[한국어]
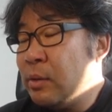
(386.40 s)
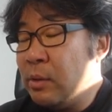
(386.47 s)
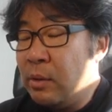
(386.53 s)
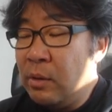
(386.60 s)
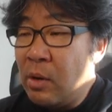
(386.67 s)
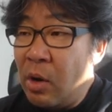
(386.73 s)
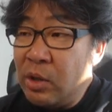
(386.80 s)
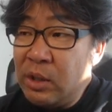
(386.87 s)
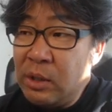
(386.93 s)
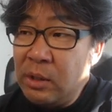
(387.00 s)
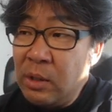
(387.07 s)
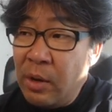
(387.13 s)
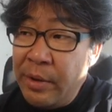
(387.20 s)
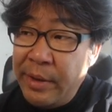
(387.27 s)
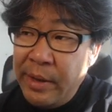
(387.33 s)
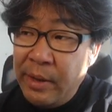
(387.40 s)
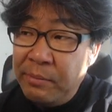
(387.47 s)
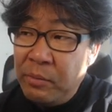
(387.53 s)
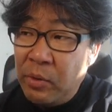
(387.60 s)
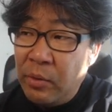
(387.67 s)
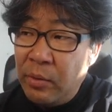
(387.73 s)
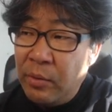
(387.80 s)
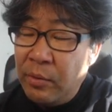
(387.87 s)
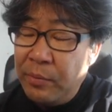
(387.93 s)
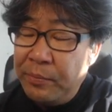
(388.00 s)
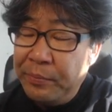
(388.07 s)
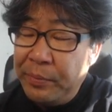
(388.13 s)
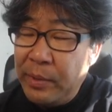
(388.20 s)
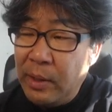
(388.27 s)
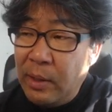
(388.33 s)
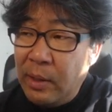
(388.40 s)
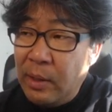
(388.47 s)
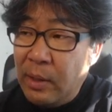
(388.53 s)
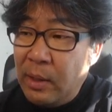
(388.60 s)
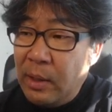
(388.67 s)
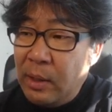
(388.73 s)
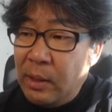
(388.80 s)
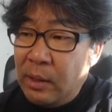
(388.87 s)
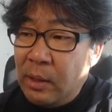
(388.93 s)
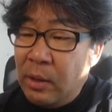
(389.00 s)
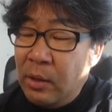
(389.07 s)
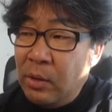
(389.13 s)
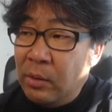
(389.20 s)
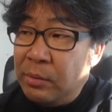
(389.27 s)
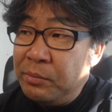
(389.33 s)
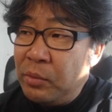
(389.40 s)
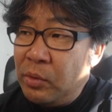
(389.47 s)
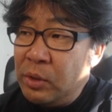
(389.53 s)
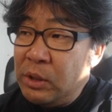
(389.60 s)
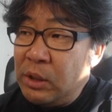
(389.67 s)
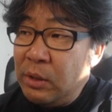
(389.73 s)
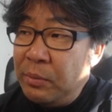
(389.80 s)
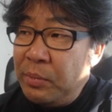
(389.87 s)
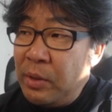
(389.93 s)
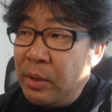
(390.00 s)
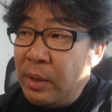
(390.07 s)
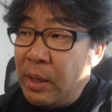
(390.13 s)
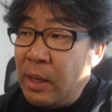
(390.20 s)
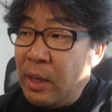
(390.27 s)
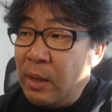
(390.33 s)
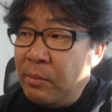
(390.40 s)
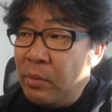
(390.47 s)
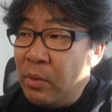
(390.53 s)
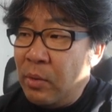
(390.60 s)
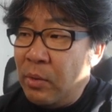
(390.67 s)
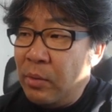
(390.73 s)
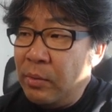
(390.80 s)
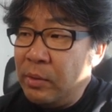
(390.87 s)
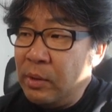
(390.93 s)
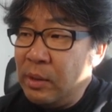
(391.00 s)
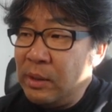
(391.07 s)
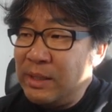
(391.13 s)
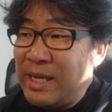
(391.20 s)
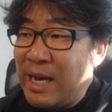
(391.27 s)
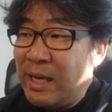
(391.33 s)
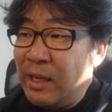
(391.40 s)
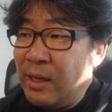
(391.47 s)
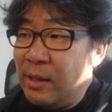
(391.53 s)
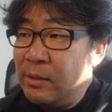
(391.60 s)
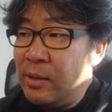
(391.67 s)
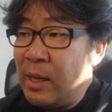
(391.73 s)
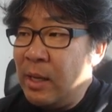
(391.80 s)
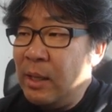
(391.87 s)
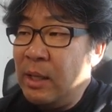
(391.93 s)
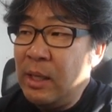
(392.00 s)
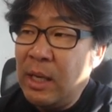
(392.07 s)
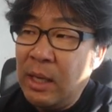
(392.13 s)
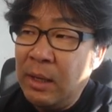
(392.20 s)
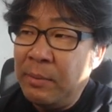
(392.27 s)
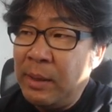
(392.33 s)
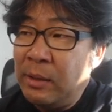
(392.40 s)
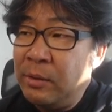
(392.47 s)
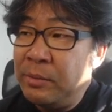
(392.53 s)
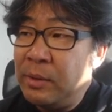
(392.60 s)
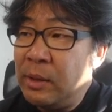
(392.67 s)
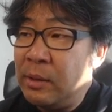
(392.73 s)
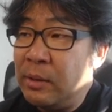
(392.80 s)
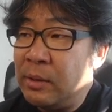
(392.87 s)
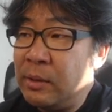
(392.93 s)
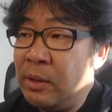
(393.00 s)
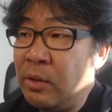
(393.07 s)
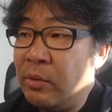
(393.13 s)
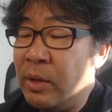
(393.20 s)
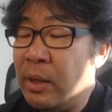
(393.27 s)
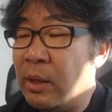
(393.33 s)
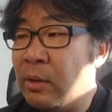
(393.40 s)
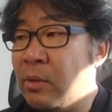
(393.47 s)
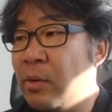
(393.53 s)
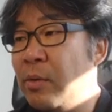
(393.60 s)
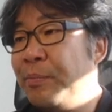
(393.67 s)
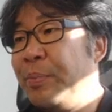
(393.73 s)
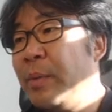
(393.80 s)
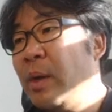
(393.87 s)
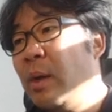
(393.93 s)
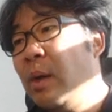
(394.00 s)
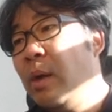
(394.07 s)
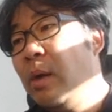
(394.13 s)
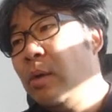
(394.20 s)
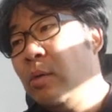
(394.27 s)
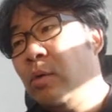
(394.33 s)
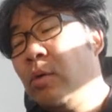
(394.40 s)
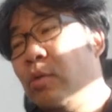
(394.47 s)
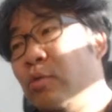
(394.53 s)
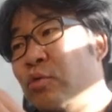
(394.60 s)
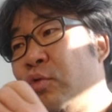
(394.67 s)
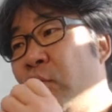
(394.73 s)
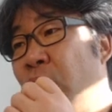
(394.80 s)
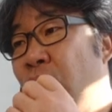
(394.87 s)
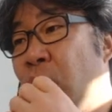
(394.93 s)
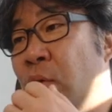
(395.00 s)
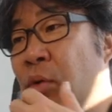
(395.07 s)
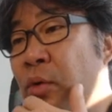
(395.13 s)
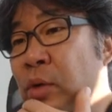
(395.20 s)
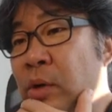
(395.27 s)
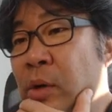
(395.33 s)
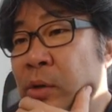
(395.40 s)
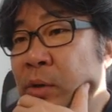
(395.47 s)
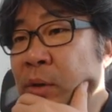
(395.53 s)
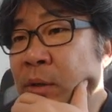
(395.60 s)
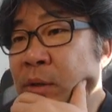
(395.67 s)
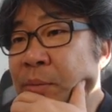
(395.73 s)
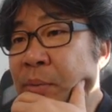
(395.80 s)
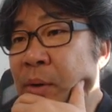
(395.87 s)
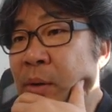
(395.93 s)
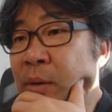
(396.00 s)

거실은 거의 뭐 열유 뭐 22평에 뭐 작게 해서 LDK 만들면 되는 거죠 현관 있고 이런 구조를 어떤가 싶어요